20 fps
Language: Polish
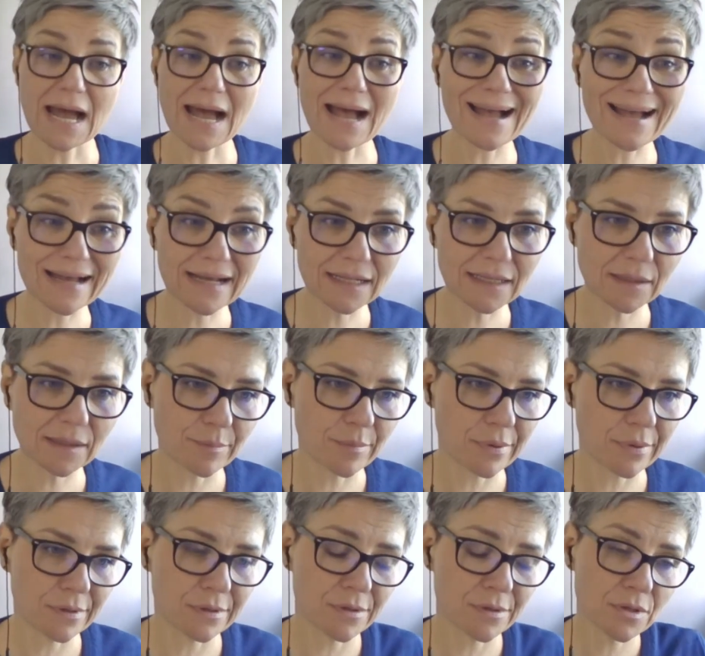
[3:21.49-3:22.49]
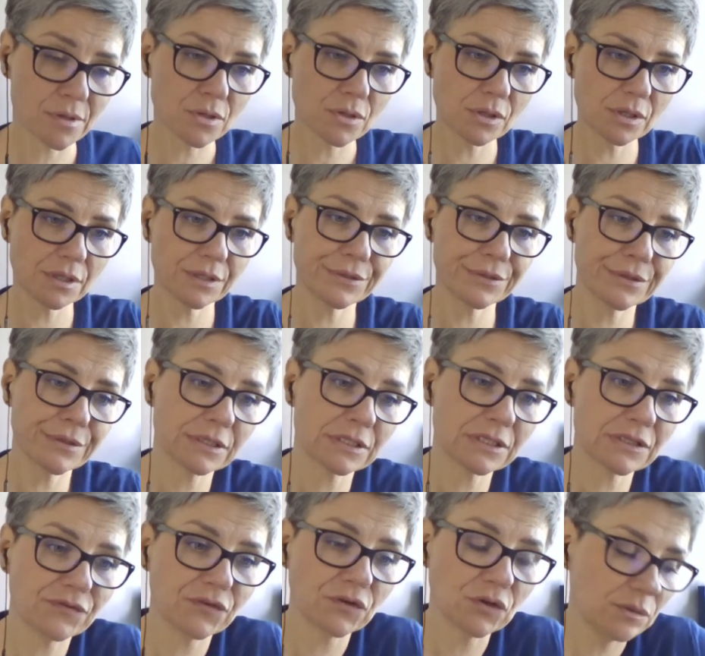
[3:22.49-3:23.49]
albo e,
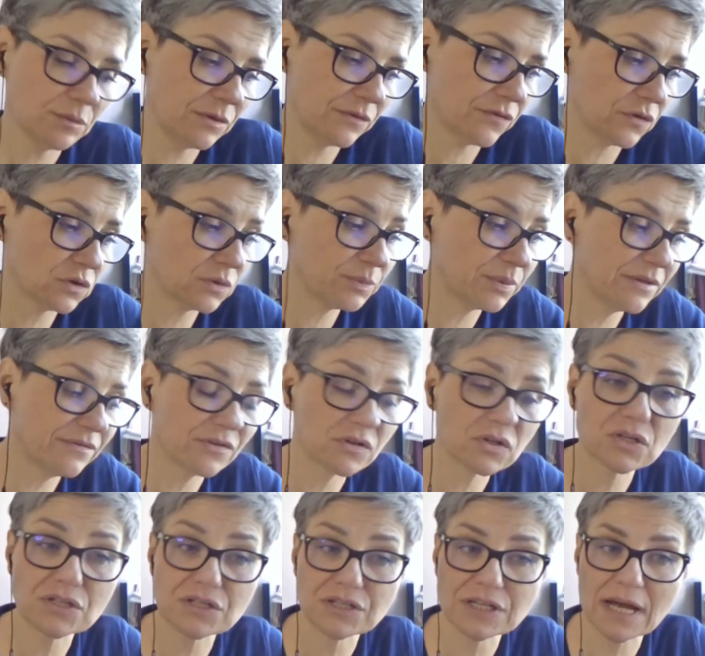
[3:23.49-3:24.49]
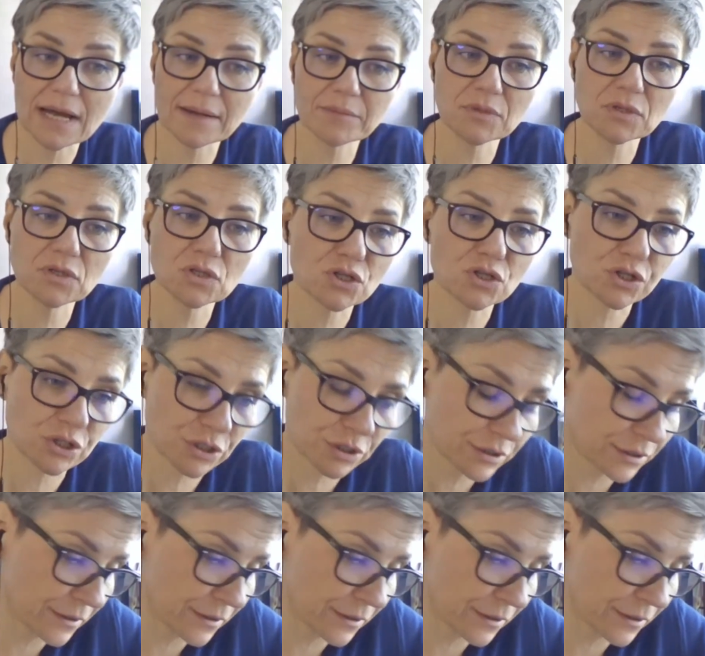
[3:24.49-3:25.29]
swoimi wątpliwościami czy